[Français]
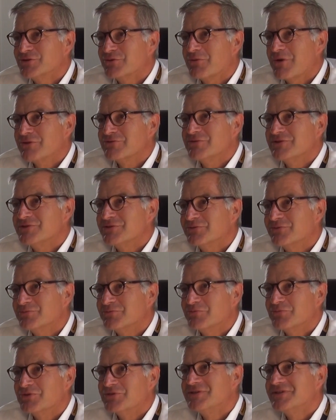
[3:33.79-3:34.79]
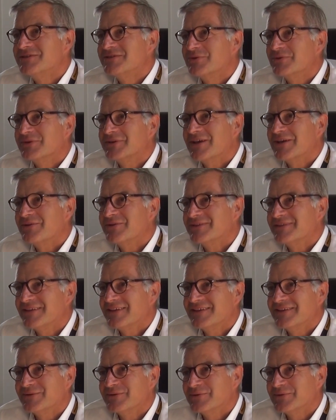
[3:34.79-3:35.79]
Je crois que nous étions une petite
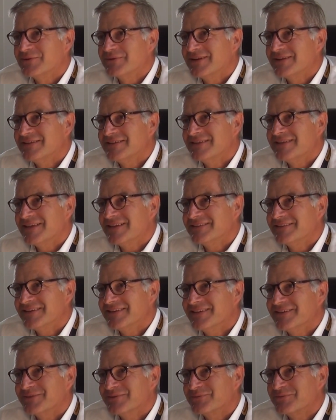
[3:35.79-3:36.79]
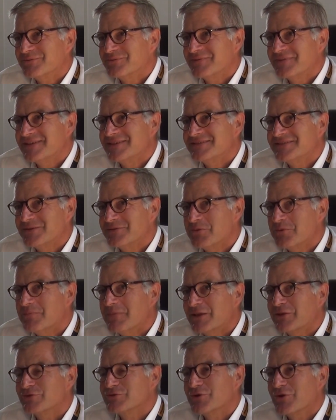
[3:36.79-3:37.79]
quarantaine l'année dernière, donc on va essayer de
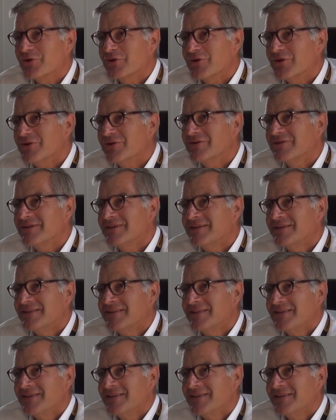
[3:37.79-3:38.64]
battre ce record.